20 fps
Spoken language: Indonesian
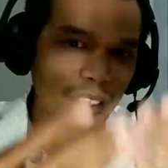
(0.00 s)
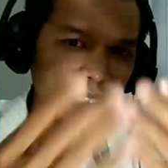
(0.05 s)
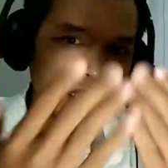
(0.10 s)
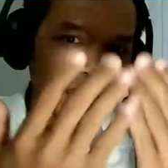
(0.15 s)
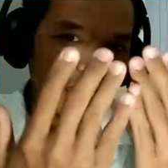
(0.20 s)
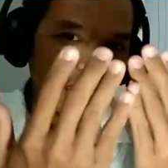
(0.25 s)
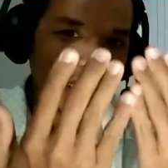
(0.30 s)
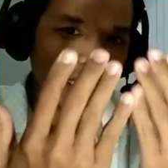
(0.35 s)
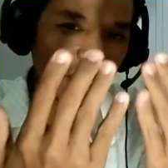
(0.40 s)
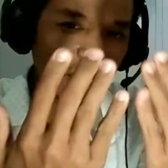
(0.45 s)

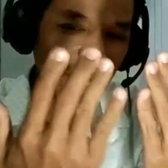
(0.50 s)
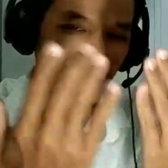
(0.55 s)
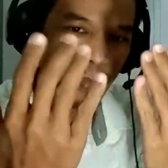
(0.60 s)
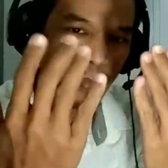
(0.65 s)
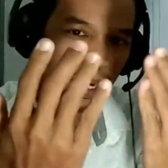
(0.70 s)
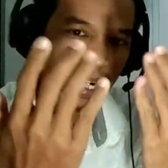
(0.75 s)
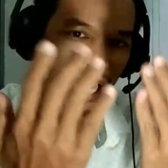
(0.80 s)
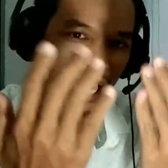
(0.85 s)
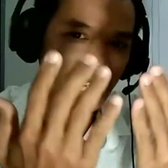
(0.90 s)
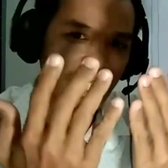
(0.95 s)
uh,
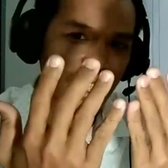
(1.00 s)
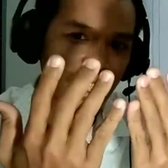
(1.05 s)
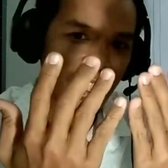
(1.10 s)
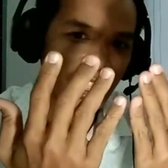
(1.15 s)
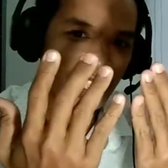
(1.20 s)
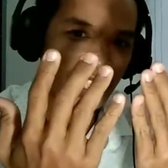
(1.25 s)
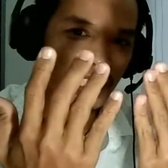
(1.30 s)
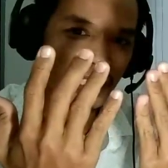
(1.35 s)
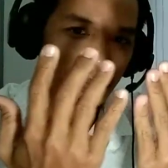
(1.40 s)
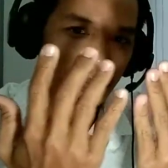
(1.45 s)
para
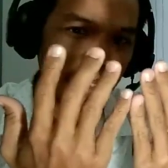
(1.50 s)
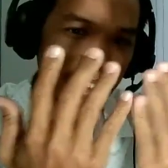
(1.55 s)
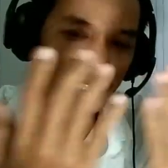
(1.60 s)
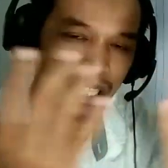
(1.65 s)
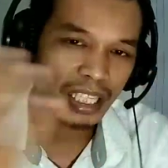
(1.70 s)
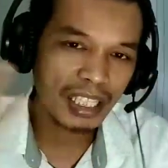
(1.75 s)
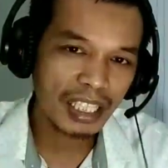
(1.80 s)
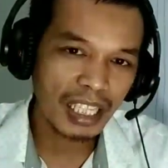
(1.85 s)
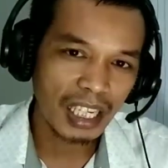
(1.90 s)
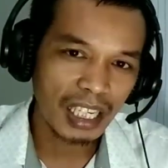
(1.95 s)
artis ini
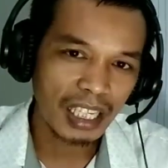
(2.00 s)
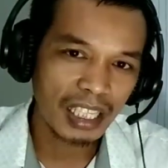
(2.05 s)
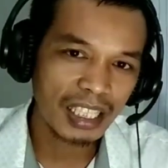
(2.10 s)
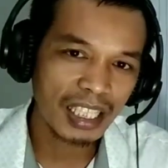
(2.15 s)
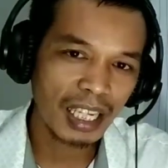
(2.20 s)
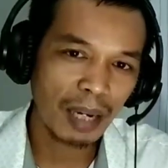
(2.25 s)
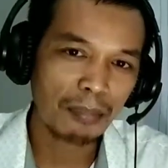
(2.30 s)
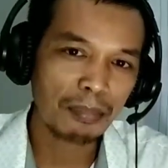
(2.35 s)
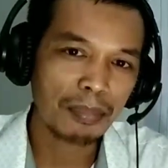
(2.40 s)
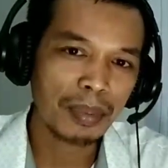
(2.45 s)
berjejer di
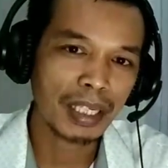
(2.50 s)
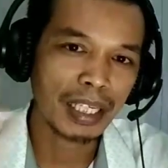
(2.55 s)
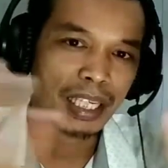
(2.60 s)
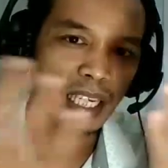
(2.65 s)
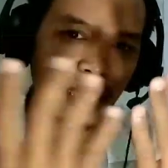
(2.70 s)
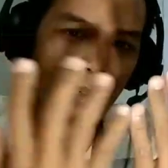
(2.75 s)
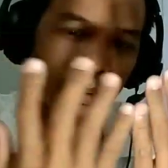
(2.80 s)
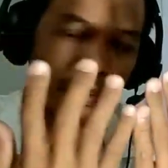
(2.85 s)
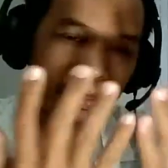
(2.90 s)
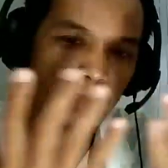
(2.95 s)
samping
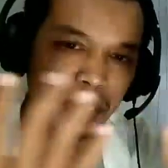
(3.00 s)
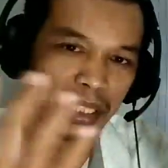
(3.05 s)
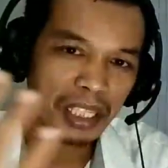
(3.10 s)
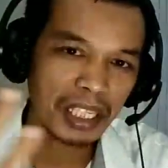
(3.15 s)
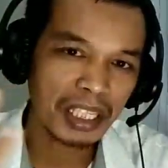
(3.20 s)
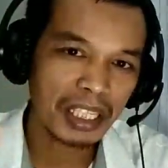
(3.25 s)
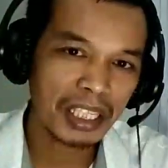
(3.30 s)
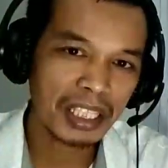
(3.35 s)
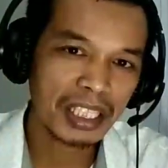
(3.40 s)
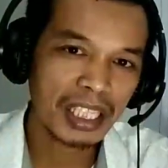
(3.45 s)
ya,
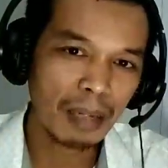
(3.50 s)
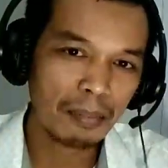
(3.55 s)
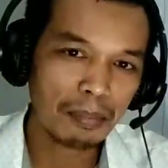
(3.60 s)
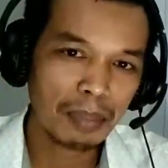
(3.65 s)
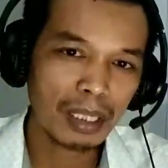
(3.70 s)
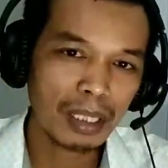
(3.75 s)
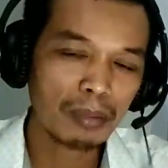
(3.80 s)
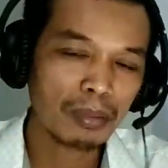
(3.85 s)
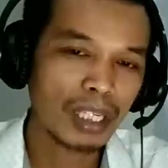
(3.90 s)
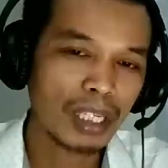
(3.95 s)
berjejer di
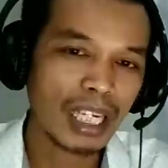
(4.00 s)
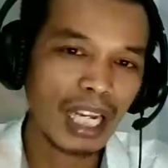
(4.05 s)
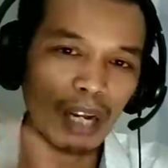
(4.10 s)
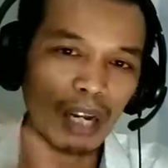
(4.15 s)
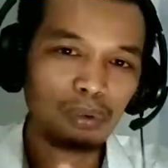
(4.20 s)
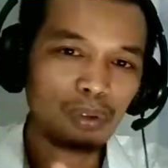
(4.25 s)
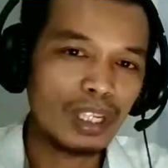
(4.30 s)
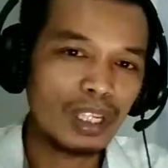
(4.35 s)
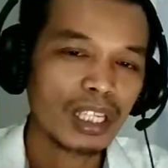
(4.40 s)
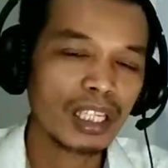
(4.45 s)
samping kemudian
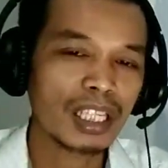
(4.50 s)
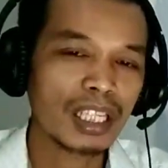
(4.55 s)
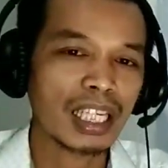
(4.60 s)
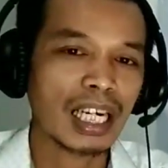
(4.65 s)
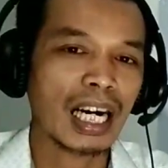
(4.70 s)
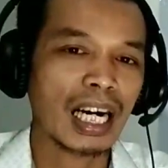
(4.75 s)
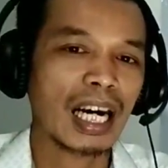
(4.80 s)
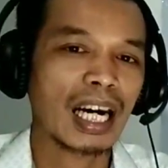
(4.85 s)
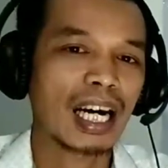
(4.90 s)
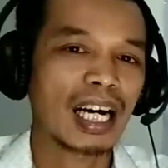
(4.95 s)
Alwi di
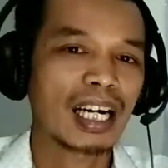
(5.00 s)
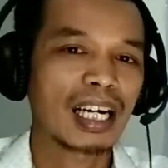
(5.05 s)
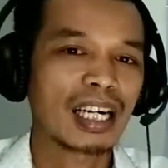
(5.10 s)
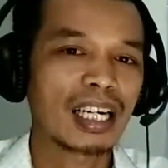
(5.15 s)
tengah.